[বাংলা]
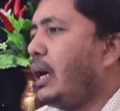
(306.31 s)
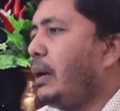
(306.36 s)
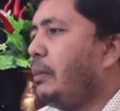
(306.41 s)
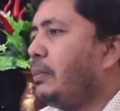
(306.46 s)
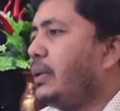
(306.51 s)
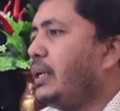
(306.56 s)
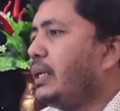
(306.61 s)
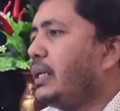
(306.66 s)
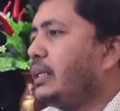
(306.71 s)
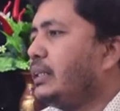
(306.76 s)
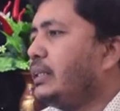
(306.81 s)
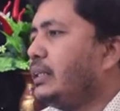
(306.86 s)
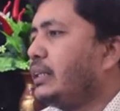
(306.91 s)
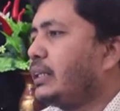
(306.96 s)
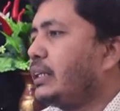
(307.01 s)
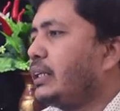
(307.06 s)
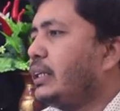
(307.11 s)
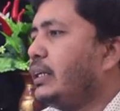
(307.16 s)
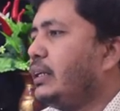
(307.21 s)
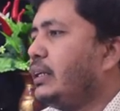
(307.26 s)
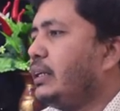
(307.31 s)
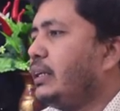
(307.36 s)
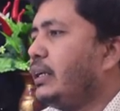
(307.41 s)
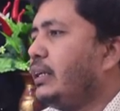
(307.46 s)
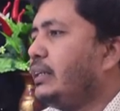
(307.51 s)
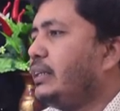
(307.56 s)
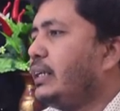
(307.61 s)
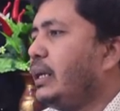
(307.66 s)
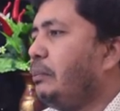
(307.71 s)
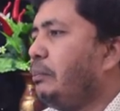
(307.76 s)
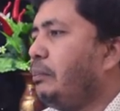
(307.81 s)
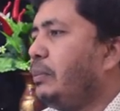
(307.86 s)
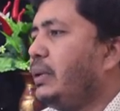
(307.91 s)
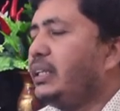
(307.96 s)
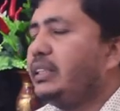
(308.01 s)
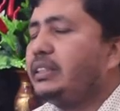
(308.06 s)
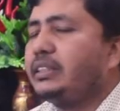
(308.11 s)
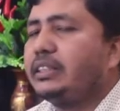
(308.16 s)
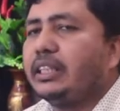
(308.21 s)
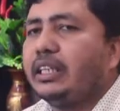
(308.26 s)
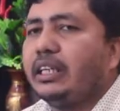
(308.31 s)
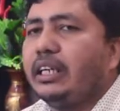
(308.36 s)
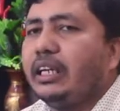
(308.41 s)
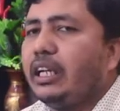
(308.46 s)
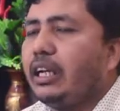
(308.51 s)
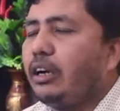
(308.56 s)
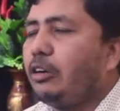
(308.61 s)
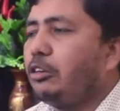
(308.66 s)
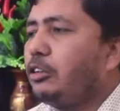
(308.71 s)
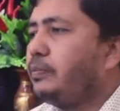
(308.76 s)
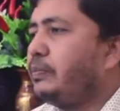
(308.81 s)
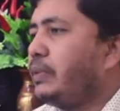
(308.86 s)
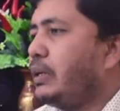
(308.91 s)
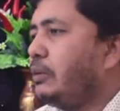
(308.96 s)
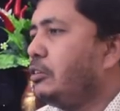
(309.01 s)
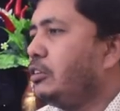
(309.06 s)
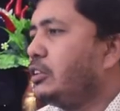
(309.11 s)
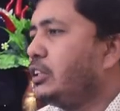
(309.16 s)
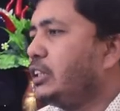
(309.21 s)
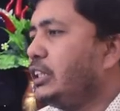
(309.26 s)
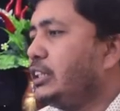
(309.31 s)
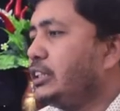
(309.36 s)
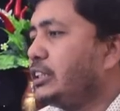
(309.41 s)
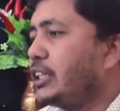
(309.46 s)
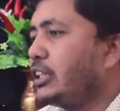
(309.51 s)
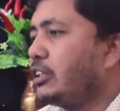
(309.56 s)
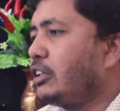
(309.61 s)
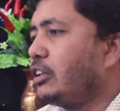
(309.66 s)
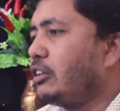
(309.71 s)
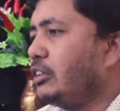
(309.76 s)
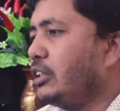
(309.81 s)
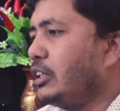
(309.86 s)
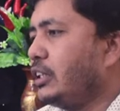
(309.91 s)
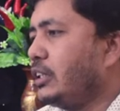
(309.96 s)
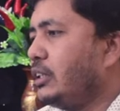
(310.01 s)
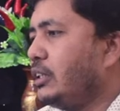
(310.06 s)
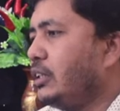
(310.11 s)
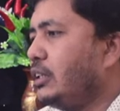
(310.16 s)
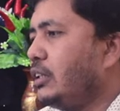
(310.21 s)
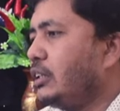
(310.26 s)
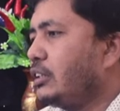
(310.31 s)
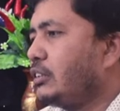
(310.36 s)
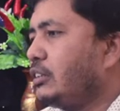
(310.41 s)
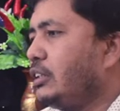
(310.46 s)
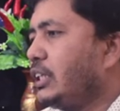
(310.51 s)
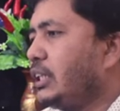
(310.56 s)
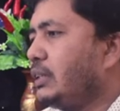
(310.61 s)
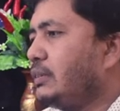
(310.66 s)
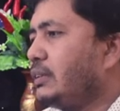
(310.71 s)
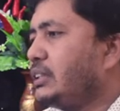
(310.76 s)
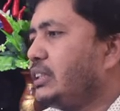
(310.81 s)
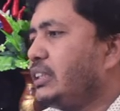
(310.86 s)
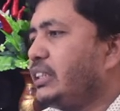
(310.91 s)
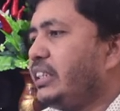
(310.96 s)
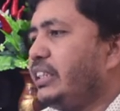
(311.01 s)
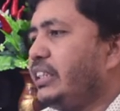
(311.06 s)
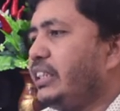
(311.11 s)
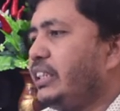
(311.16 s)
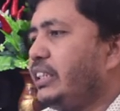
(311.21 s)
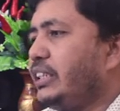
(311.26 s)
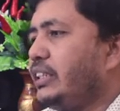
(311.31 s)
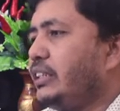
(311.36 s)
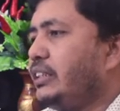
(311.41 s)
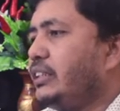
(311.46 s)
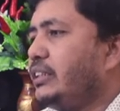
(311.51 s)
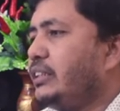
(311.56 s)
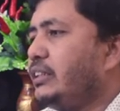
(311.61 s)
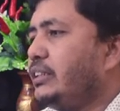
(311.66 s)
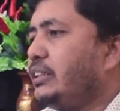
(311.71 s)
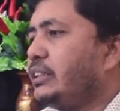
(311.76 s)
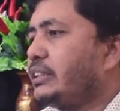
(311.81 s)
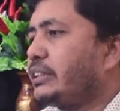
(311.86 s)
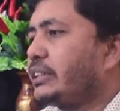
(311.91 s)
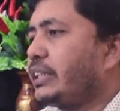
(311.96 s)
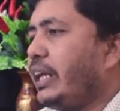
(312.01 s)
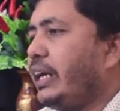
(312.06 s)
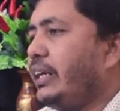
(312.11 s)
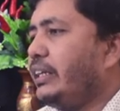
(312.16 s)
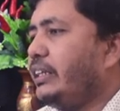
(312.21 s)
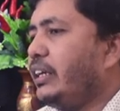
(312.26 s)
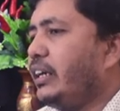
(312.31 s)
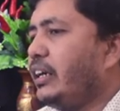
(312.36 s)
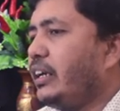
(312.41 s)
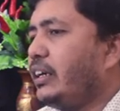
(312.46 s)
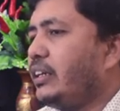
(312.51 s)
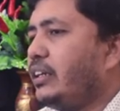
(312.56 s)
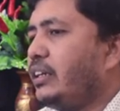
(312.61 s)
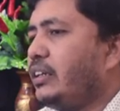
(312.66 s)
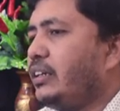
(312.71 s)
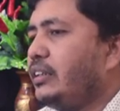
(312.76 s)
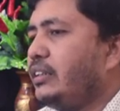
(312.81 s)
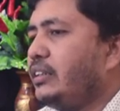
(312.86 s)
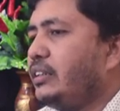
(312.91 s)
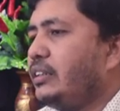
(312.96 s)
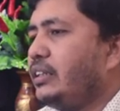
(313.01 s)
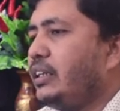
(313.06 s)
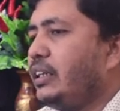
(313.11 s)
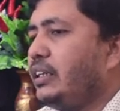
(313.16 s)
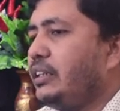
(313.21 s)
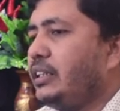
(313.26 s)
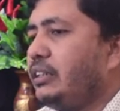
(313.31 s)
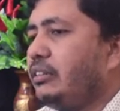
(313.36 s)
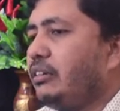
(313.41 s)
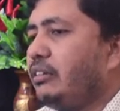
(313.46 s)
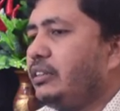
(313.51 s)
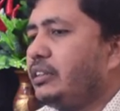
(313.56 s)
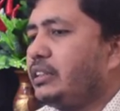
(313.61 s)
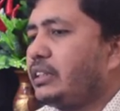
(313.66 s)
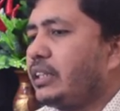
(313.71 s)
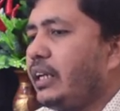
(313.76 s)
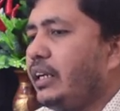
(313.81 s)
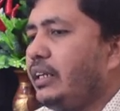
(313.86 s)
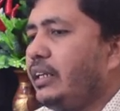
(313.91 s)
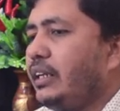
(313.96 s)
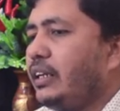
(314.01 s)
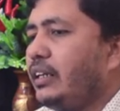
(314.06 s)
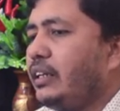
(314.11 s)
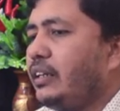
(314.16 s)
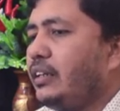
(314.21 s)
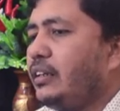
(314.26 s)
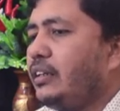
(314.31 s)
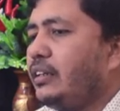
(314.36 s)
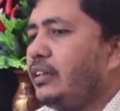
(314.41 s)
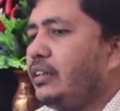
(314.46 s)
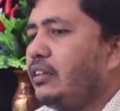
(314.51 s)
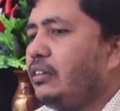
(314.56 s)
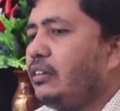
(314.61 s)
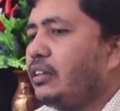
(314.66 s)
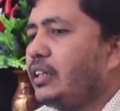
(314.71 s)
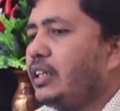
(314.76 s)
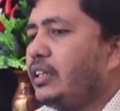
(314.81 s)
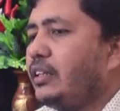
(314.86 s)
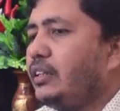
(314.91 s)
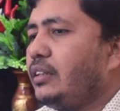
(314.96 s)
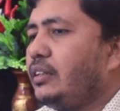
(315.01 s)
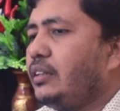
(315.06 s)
আমরা এখান থেকে ট্যাম্পলেটসের লেআউট পাবো তিন চার ধরনের দেখতে পাচ্ছেন গ্রিড স্লাইডার এই যেভাবে স্লাইডার ওকে